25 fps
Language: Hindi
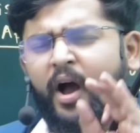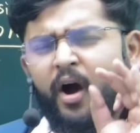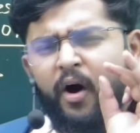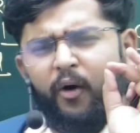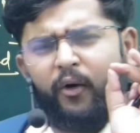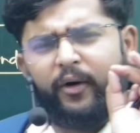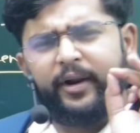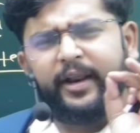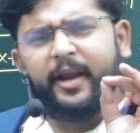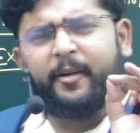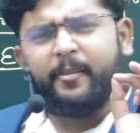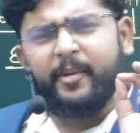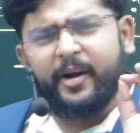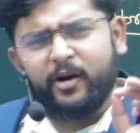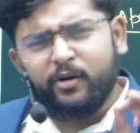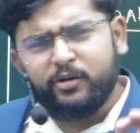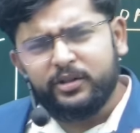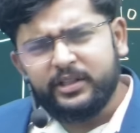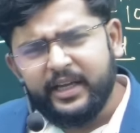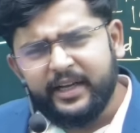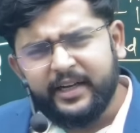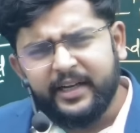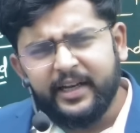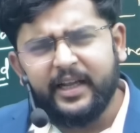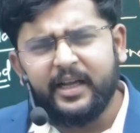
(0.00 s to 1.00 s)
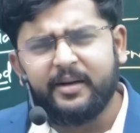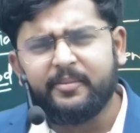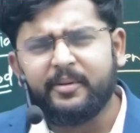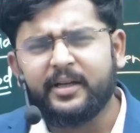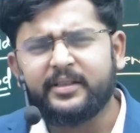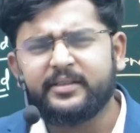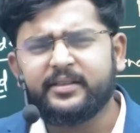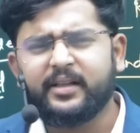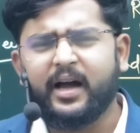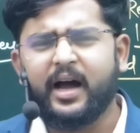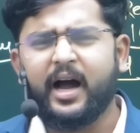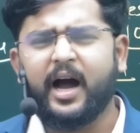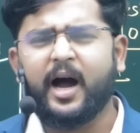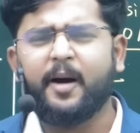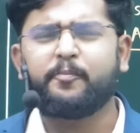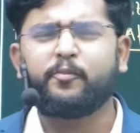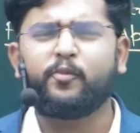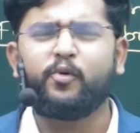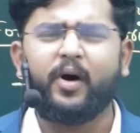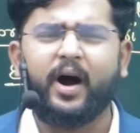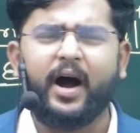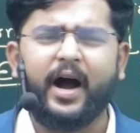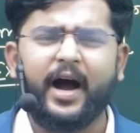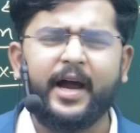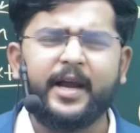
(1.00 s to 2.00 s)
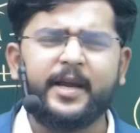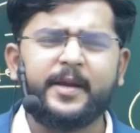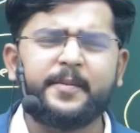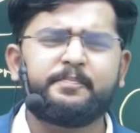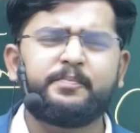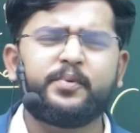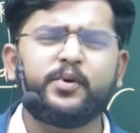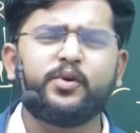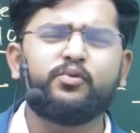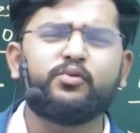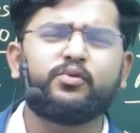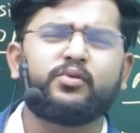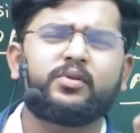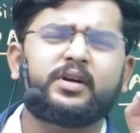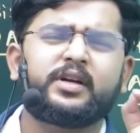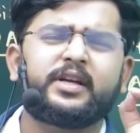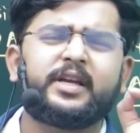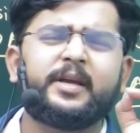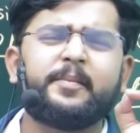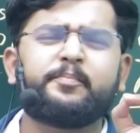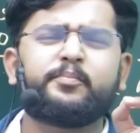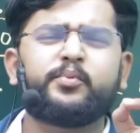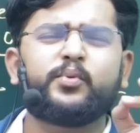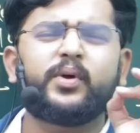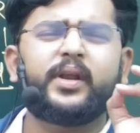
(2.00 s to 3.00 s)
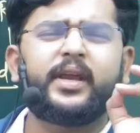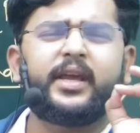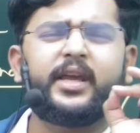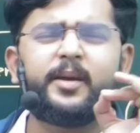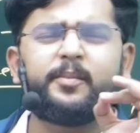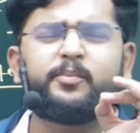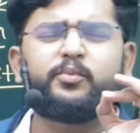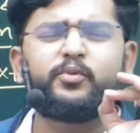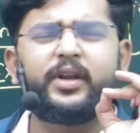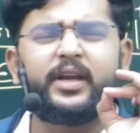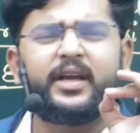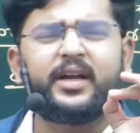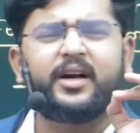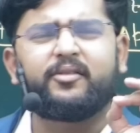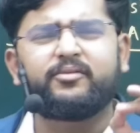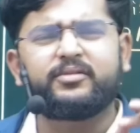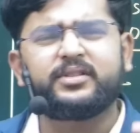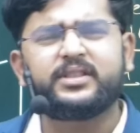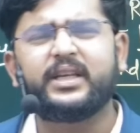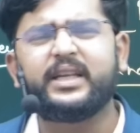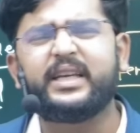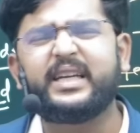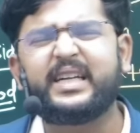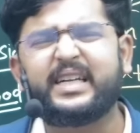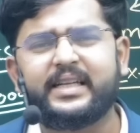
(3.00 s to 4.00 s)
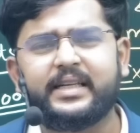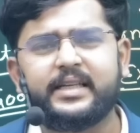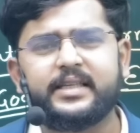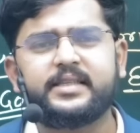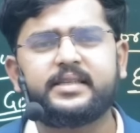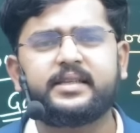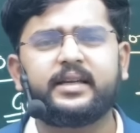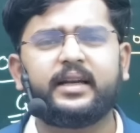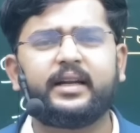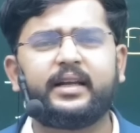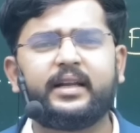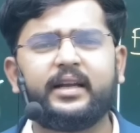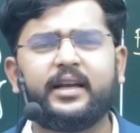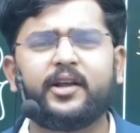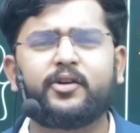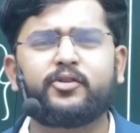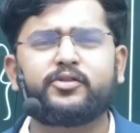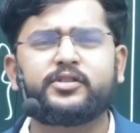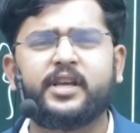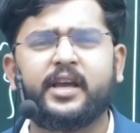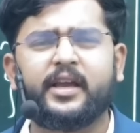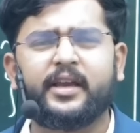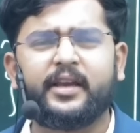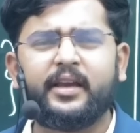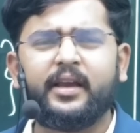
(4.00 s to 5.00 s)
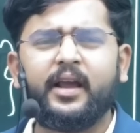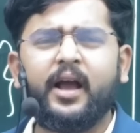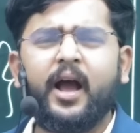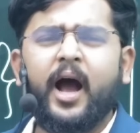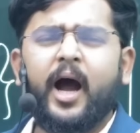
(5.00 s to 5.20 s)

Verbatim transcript: और ये वीडियो देखने के बाद ना आपको आई की पूरी की पूरी काउंसलिंग क्रिस्टल क्लियर हो जाएगी